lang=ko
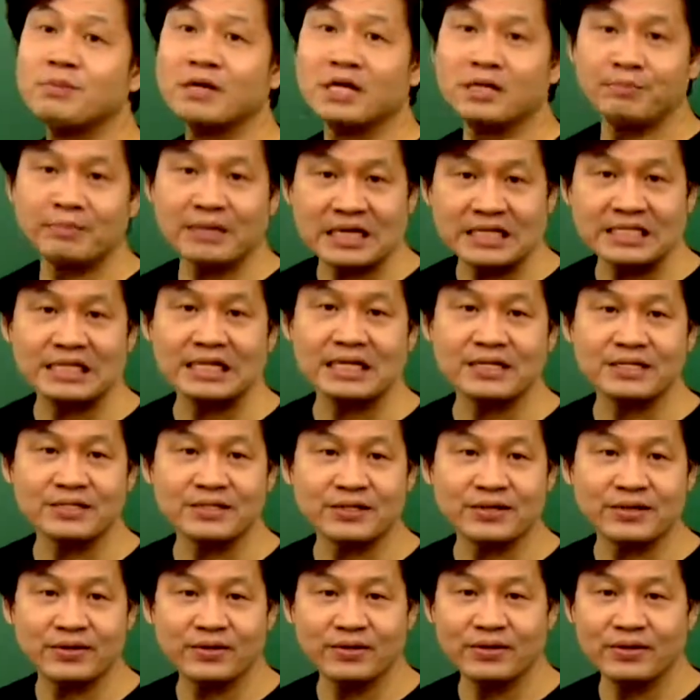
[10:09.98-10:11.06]
말입니다.
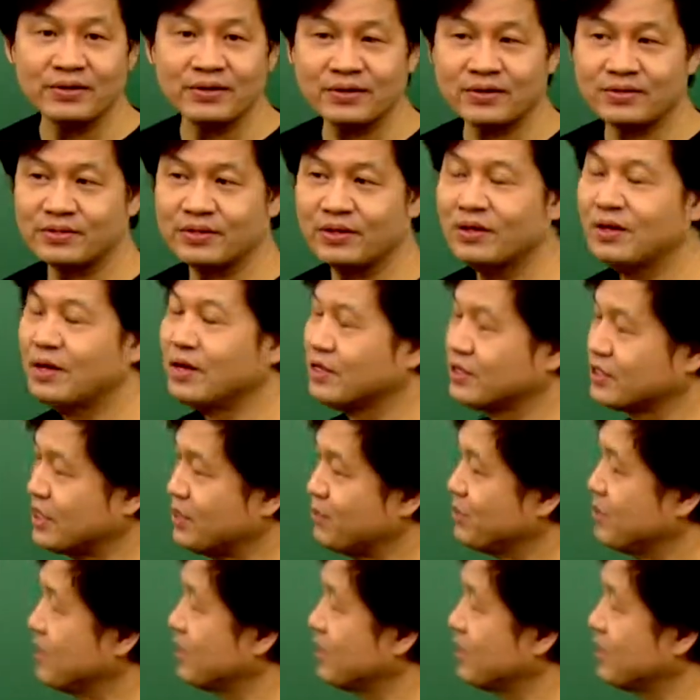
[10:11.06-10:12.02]
아시겠어요? 그래서 참